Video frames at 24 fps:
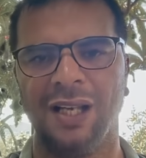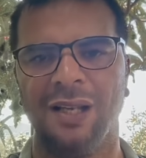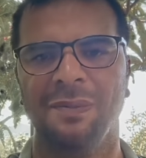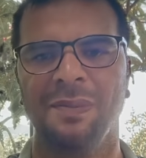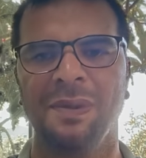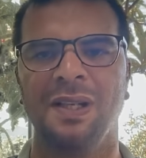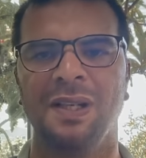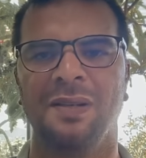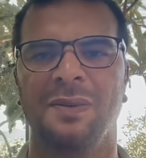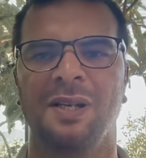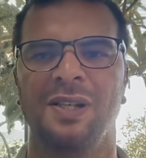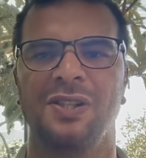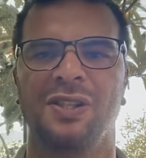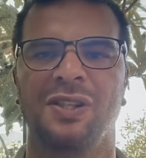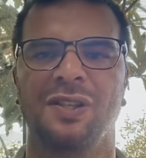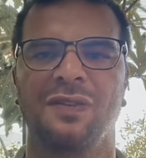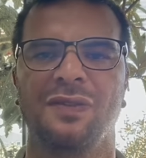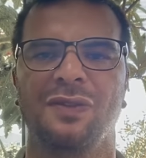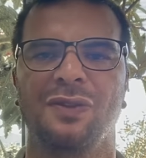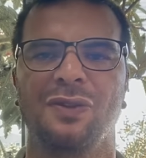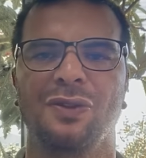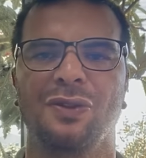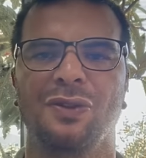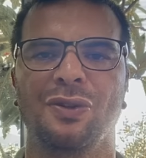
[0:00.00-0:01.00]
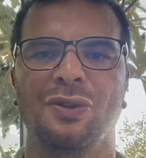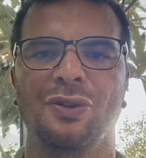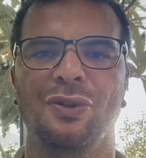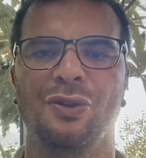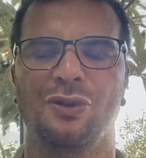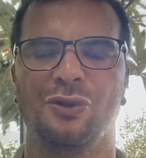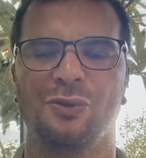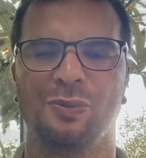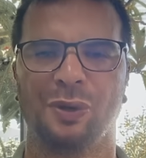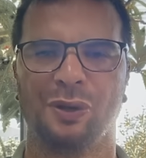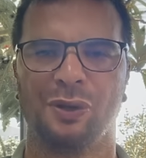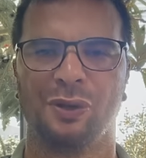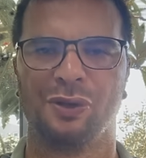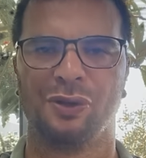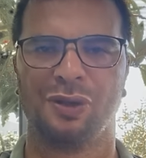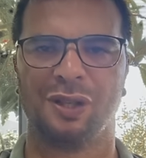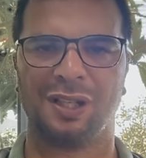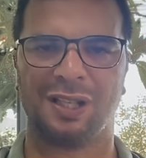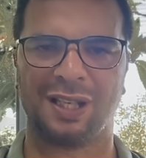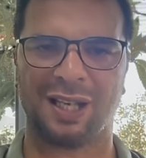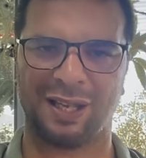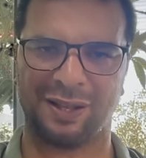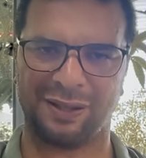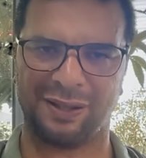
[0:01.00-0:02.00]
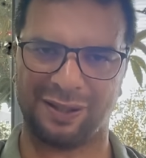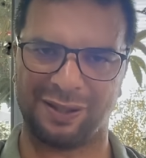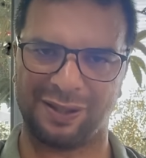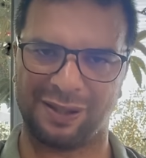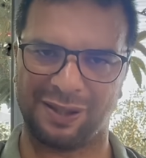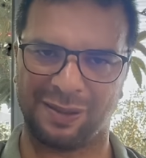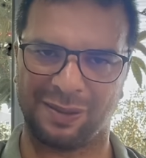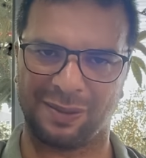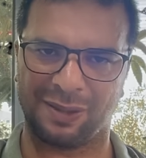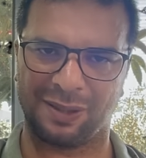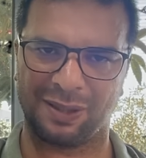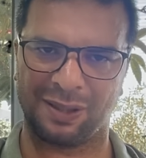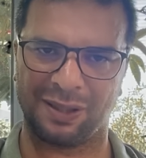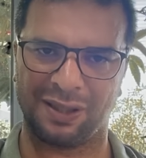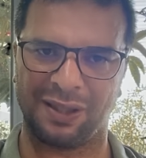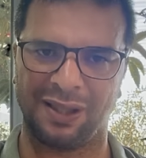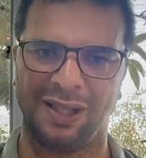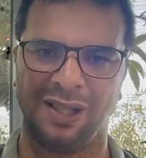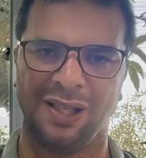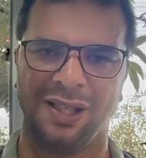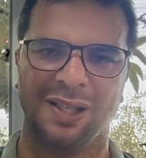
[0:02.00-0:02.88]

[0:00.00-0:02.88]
bir başka videoda görüşmek üzere. Kendinize iyi bakın.